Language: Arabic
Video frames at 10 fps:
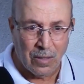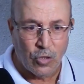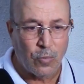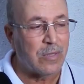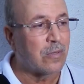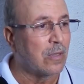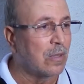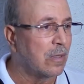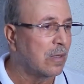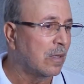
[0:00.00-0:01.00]
جو بونس كو
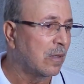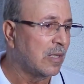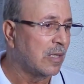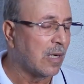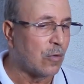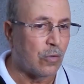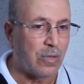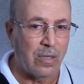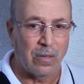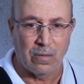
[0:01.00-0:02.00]
اون ايتي ا
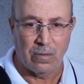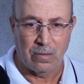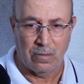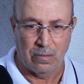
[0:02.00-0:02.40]
كوتي